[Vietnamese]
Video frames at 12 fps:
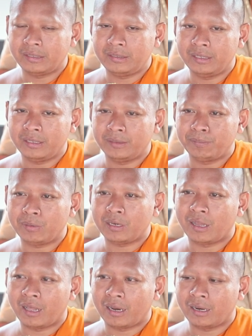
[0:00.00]
như
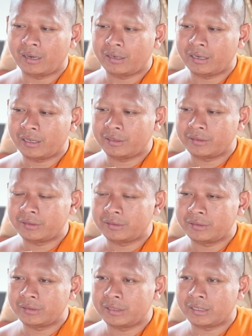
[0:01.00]
đo
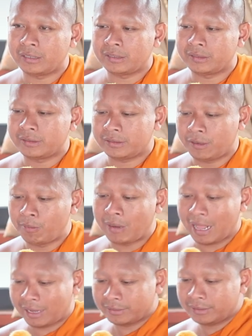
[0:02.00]
nơi cầm
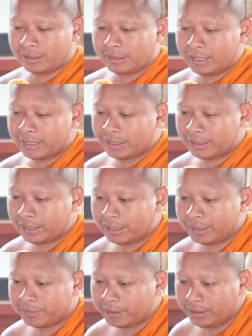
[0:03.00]
lăng từ nẹt đặt
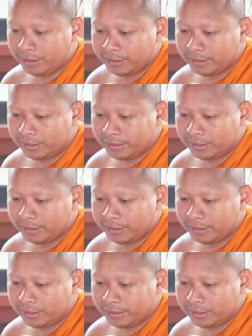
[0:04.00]
tay vậy